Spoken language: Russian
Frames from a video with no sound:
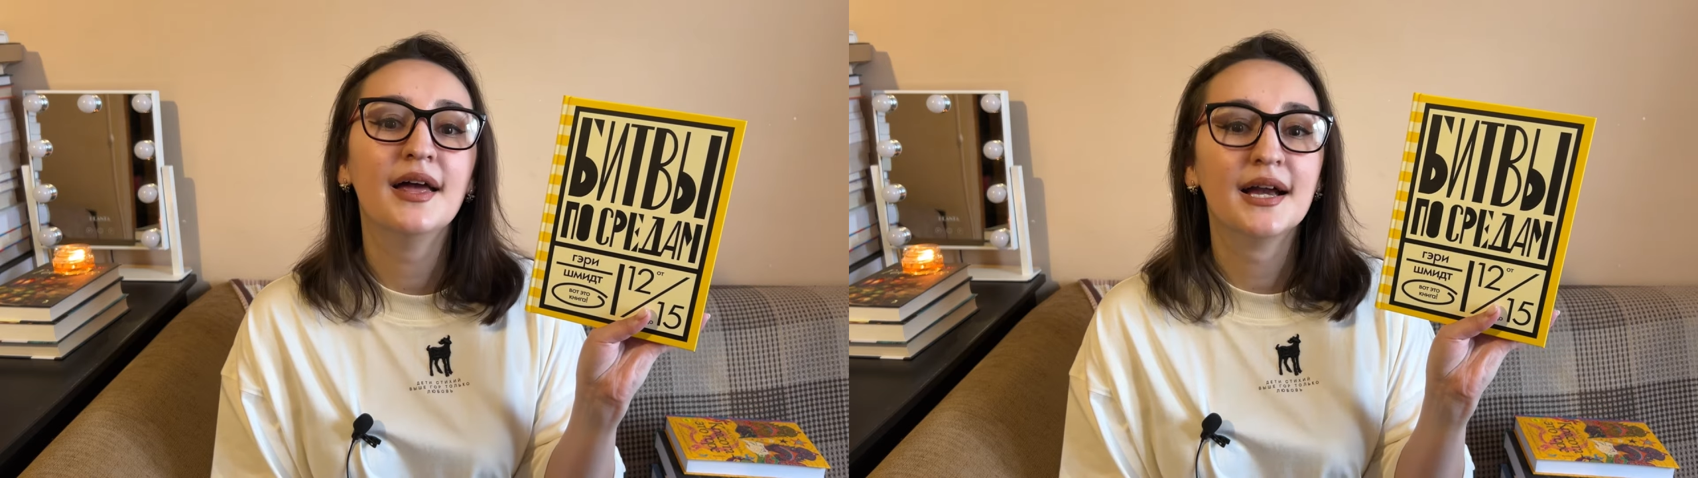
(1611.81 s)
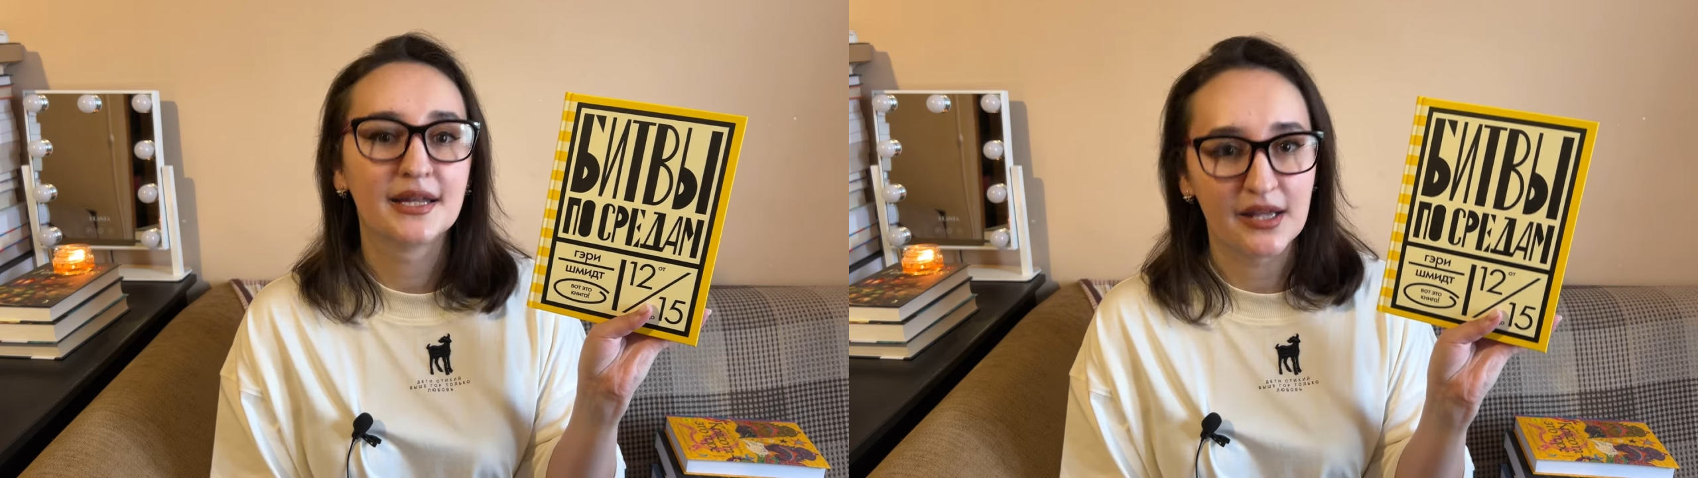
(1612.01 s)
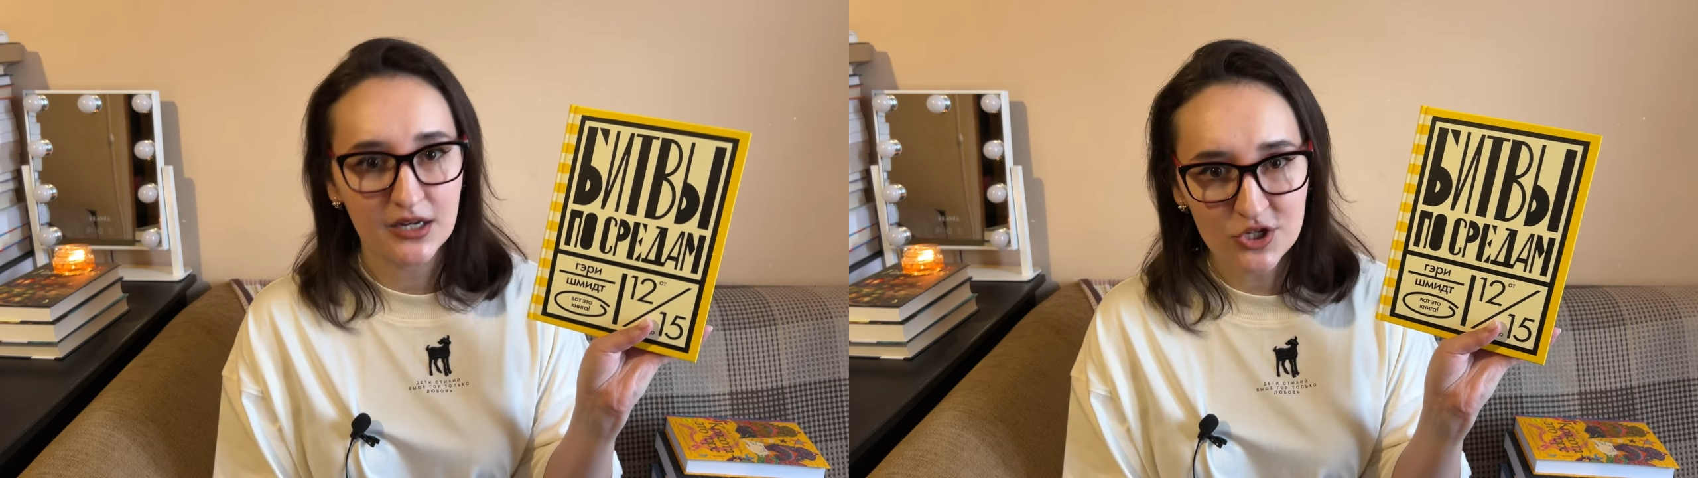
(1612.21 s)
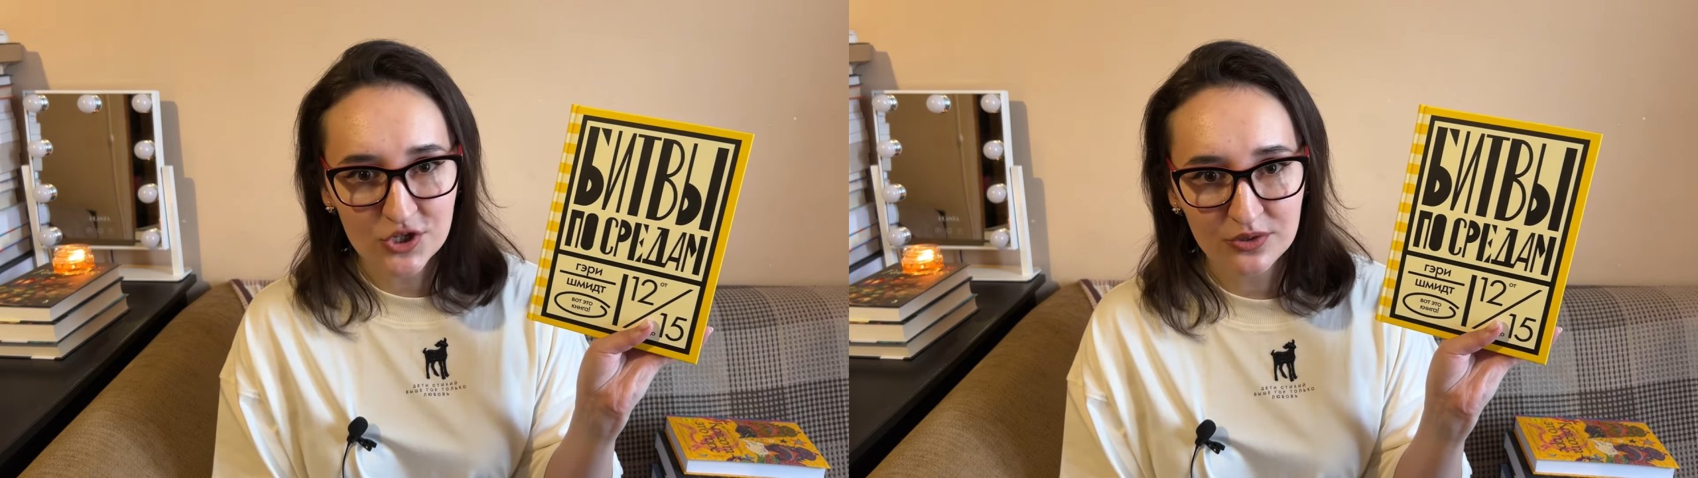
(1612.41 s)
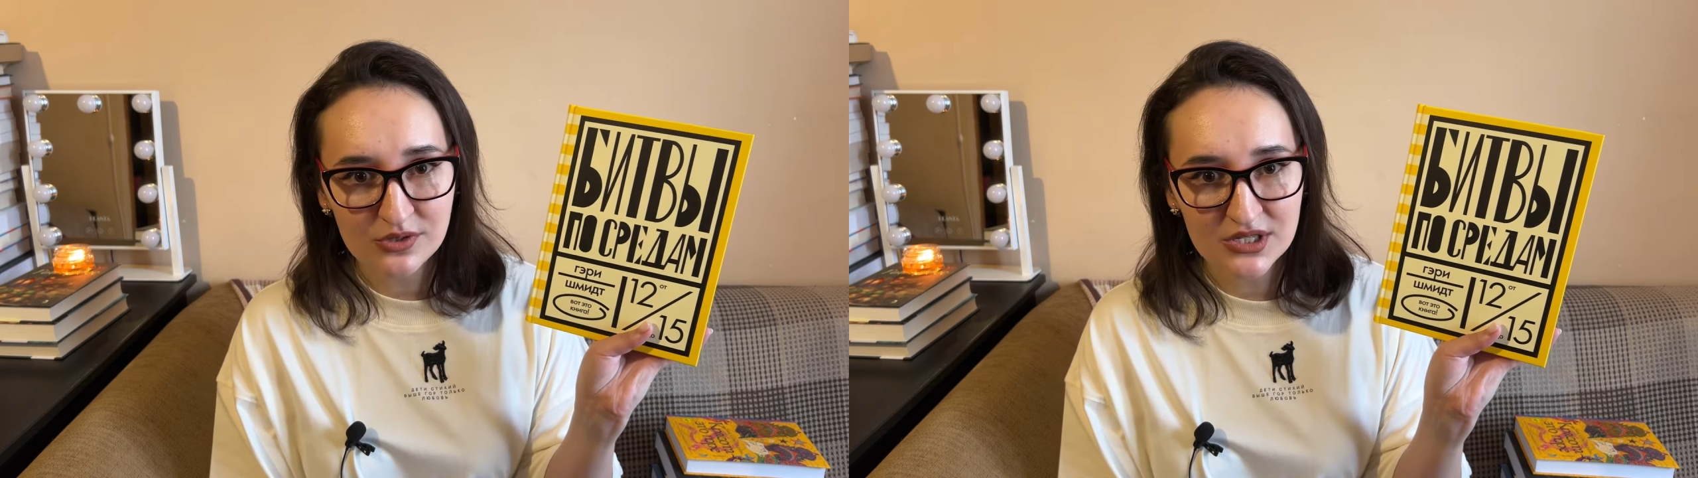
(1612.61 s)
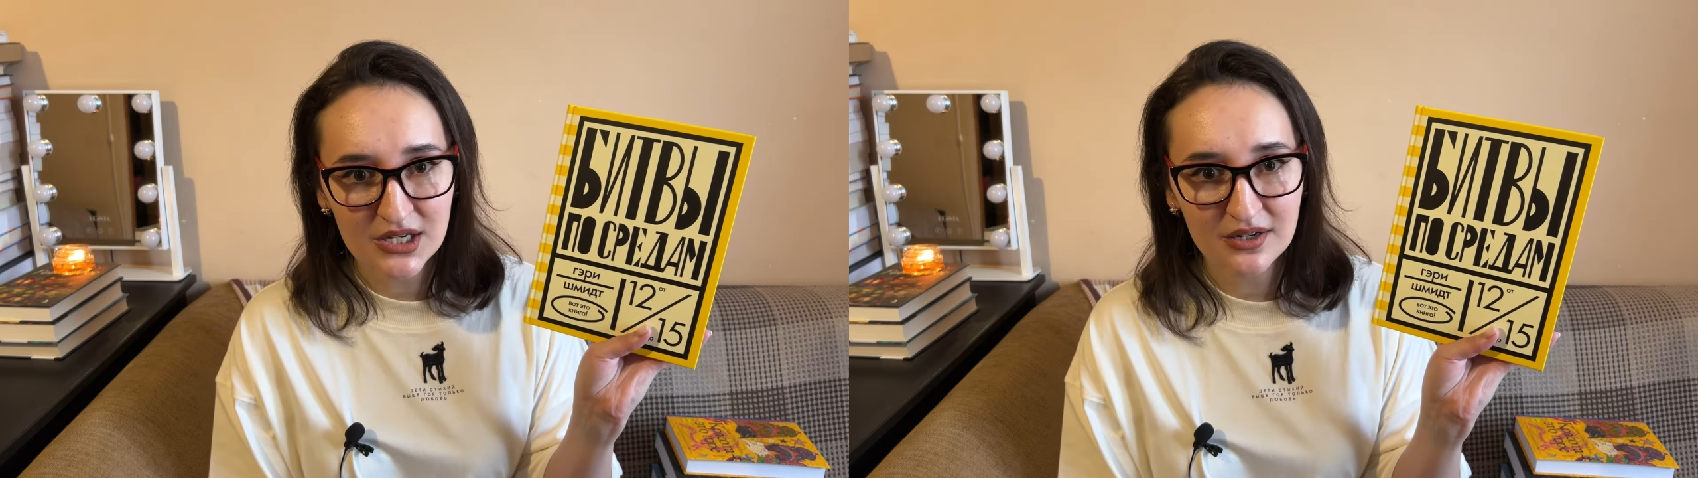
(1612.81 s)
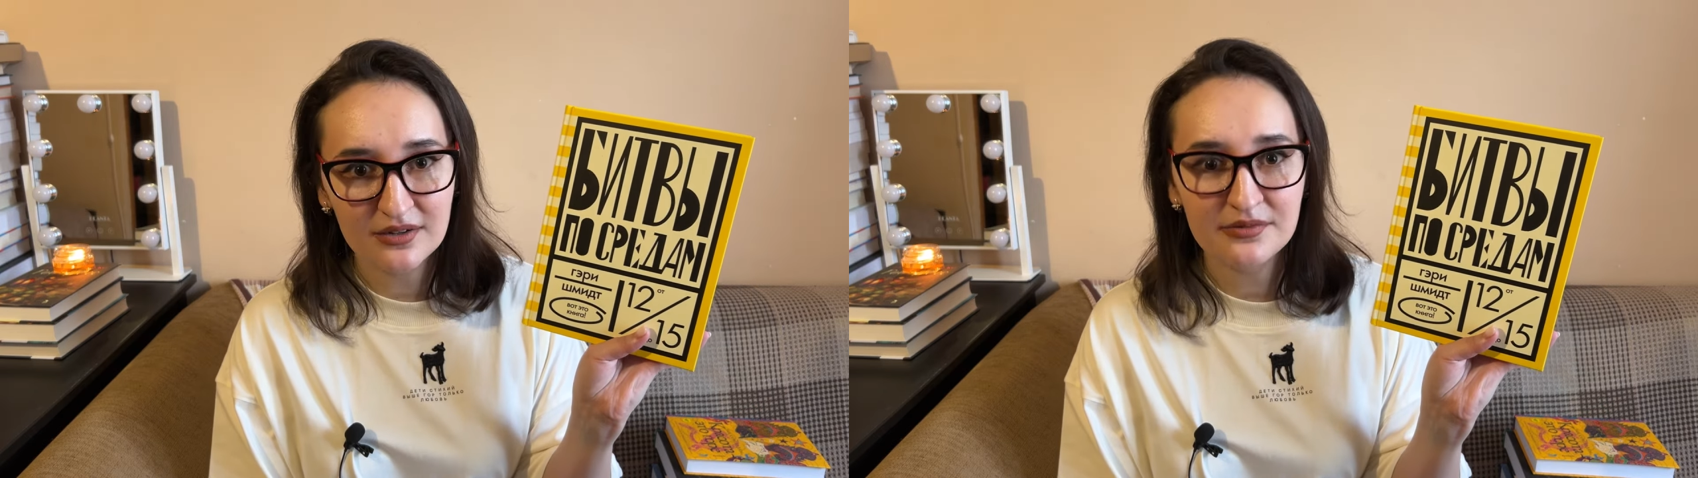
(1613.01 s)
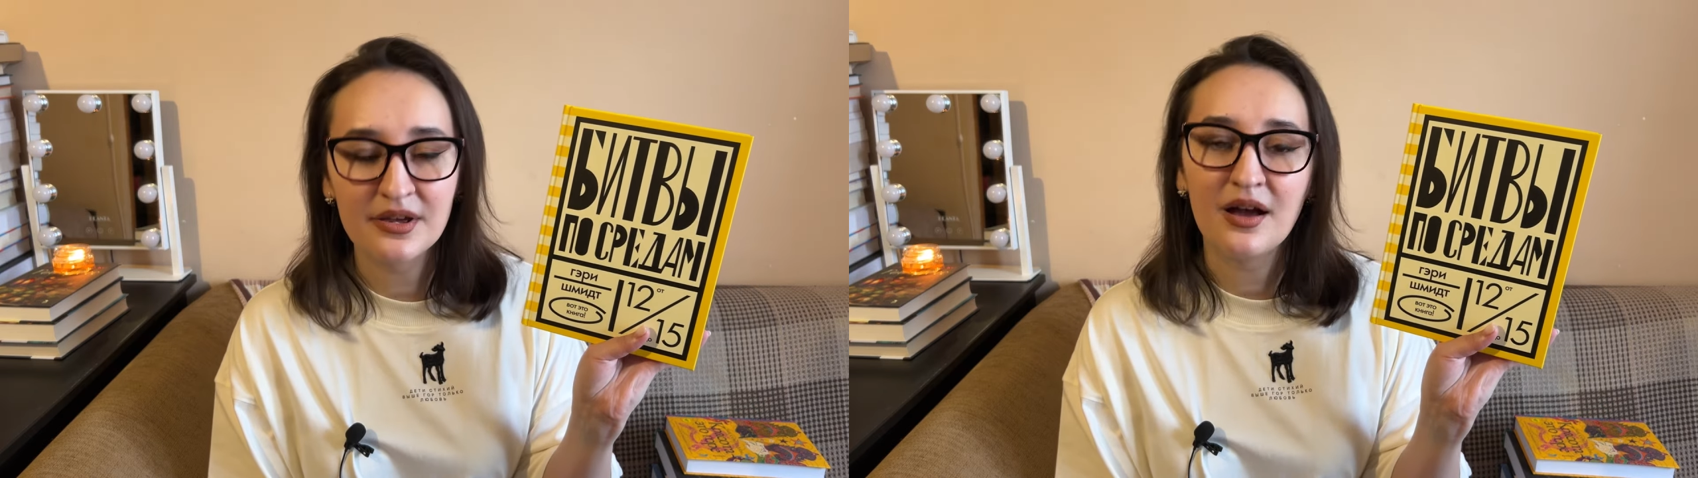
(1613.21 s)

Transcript: католическую церковь,